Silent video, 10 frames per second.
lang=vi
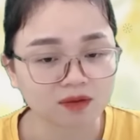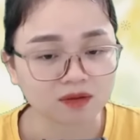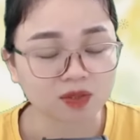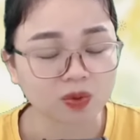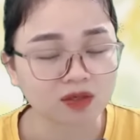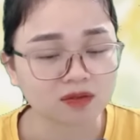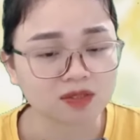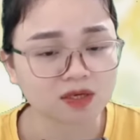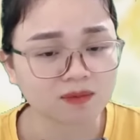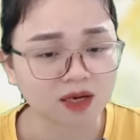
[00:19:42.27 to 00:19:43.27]
Cái quá khứ
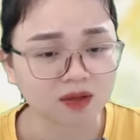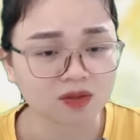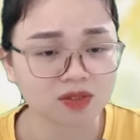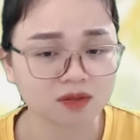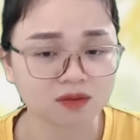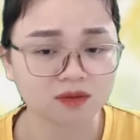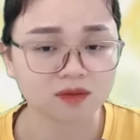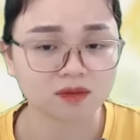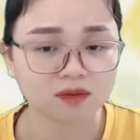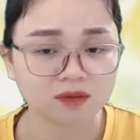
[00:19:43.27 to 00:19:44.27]
dơ bẩn đó chứ
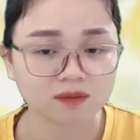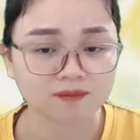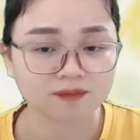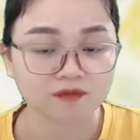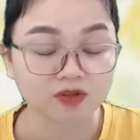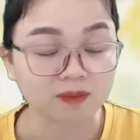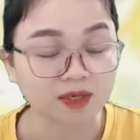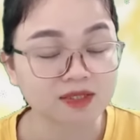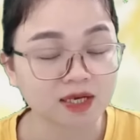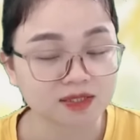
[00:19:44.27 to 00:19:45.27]
Phải tìm cách
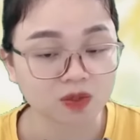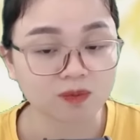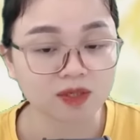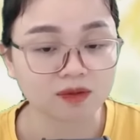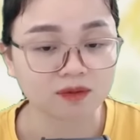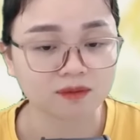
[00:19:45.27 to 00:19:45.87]
che giấu mới được